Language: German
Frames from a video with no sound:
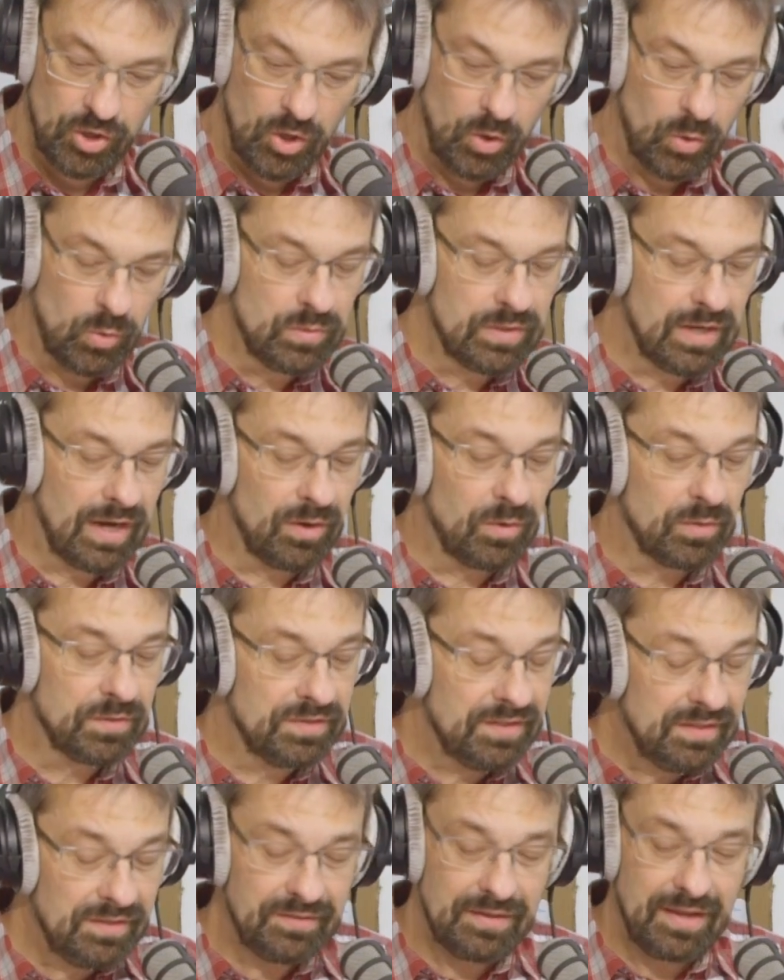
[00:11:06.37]
Ne? Und auch
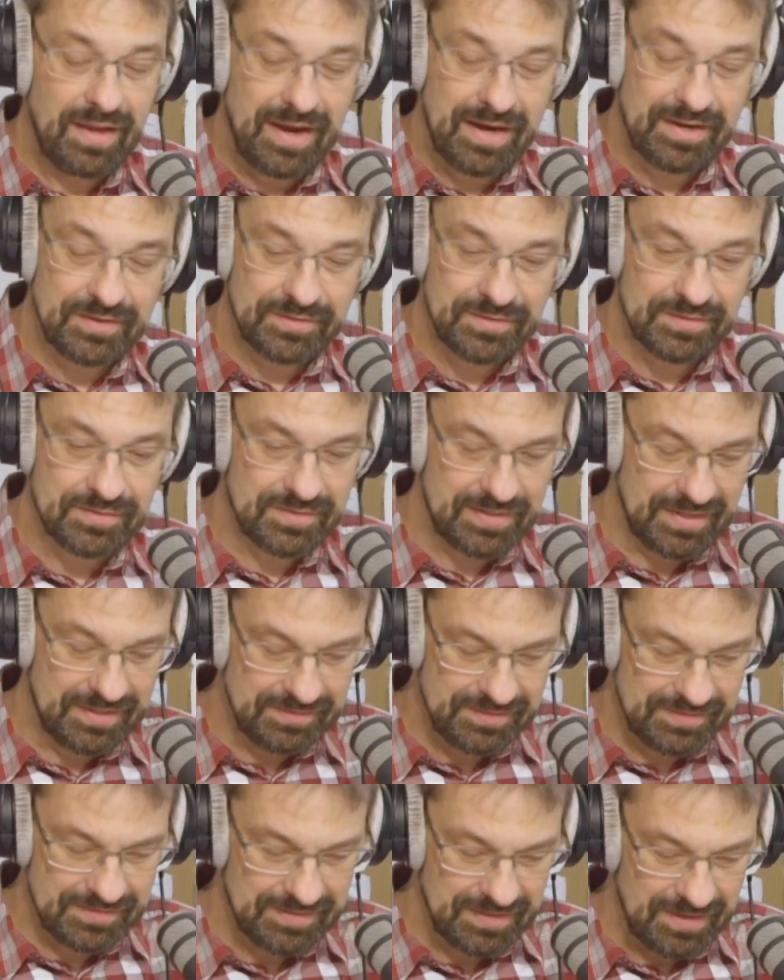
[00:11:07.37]
diese
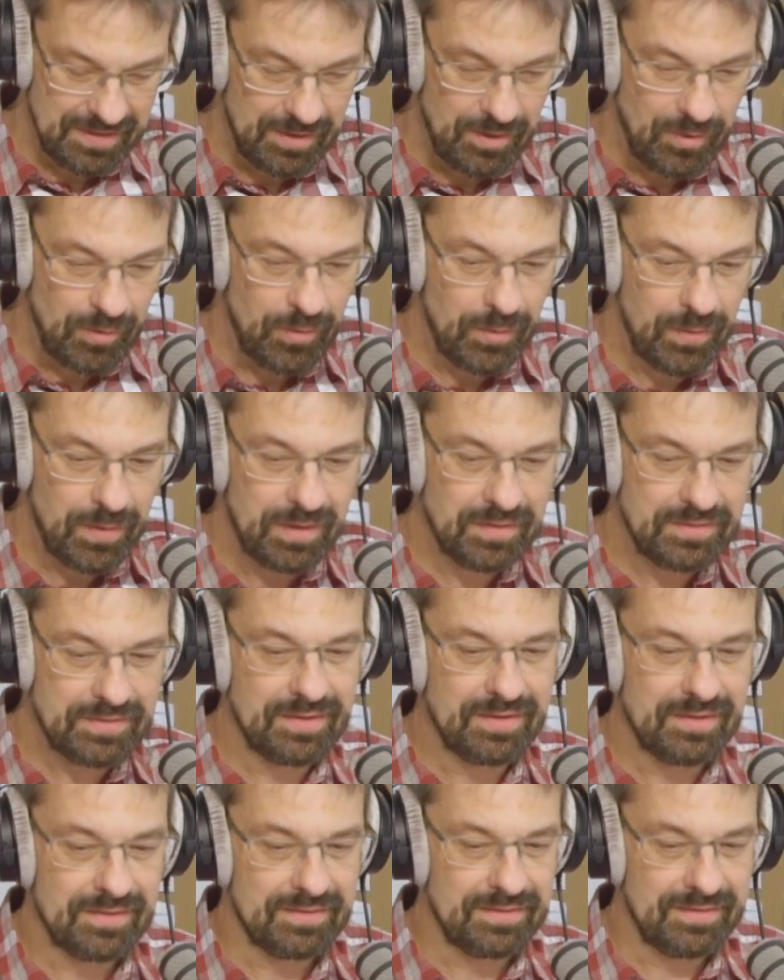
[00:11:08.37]
Existenz hört
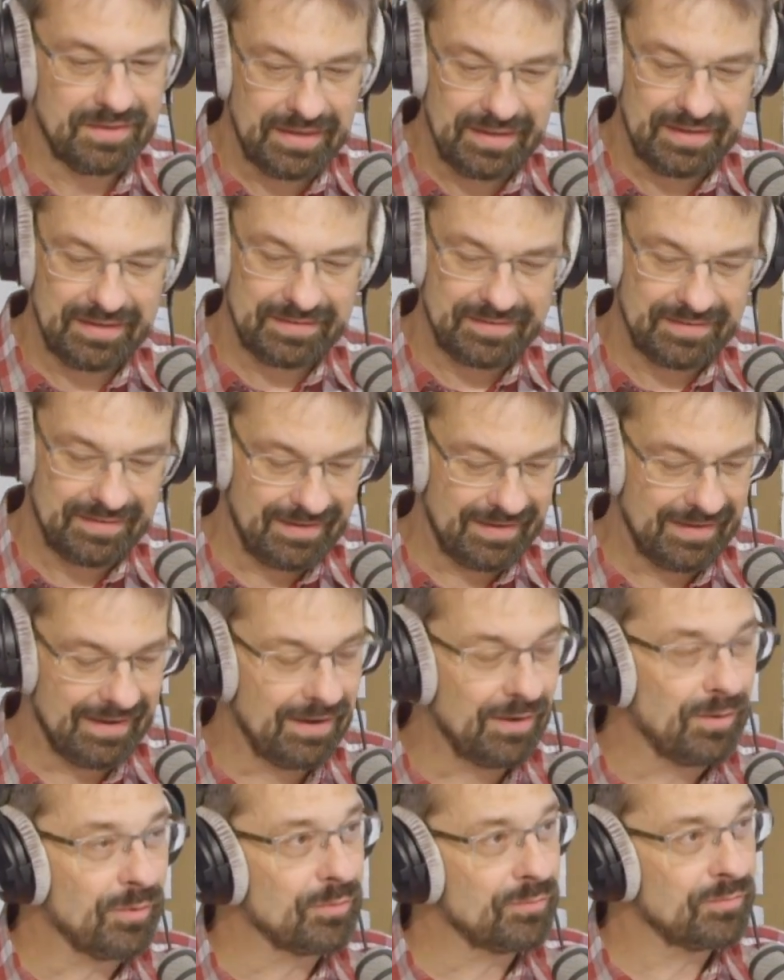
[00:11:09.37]
nicht
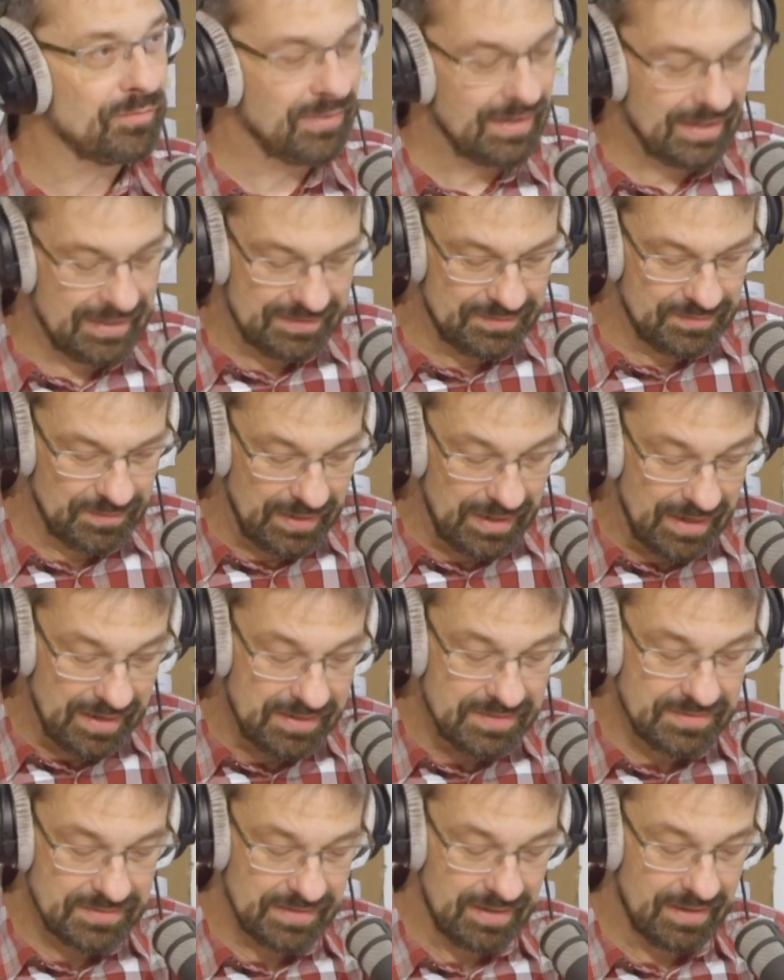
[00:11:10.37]
auf. Also, er
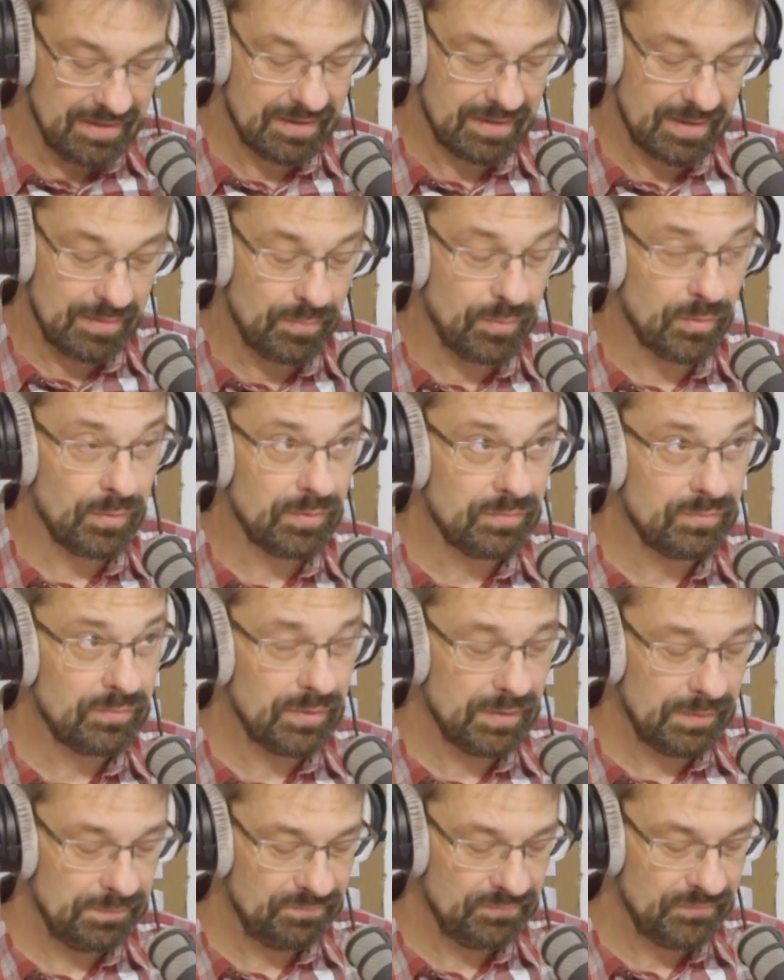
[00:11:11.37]
ist geboren
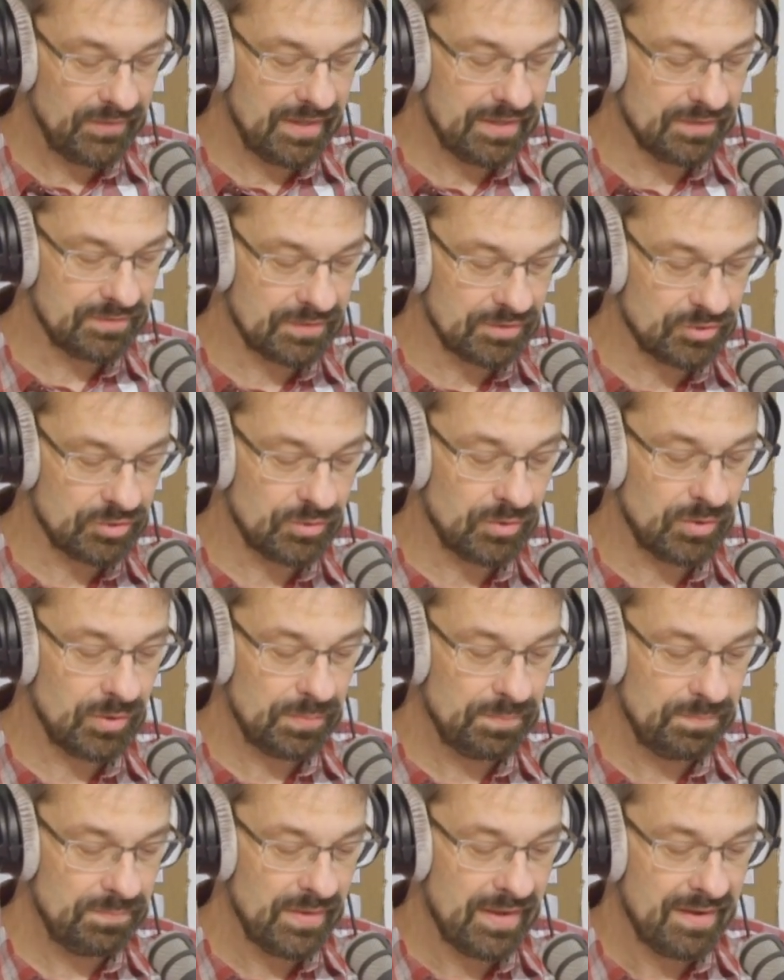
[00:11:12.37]
worden, er ist
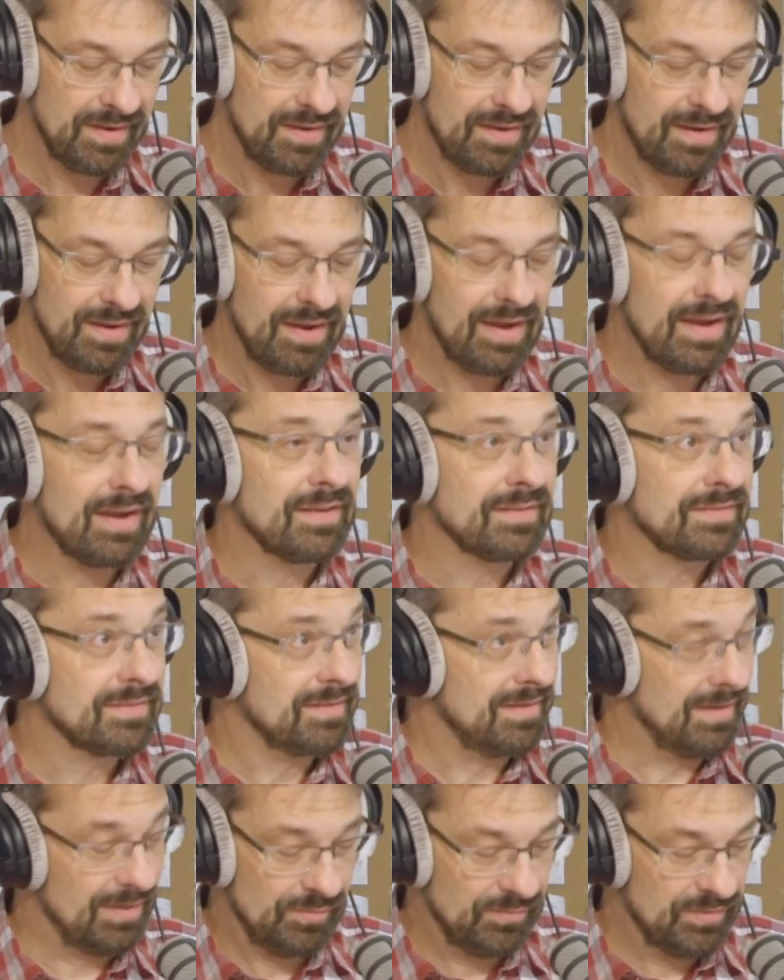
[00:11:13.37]
gestorben, er
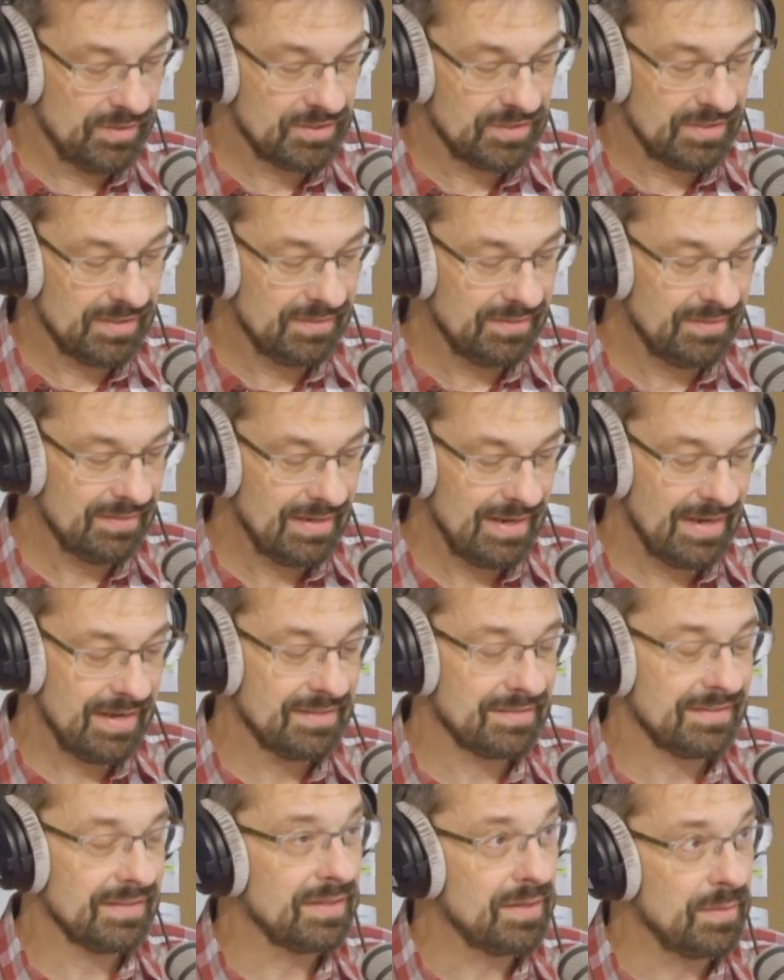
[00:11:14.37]
ist auferstanden, er
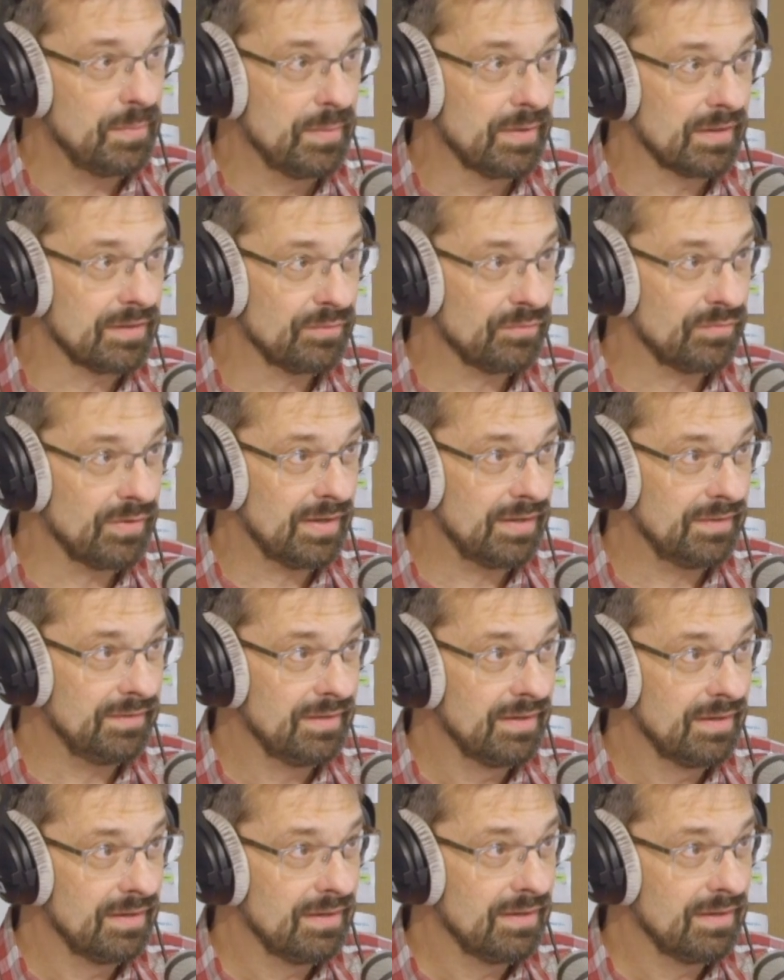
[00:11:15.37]
ist in den Himmel gefahren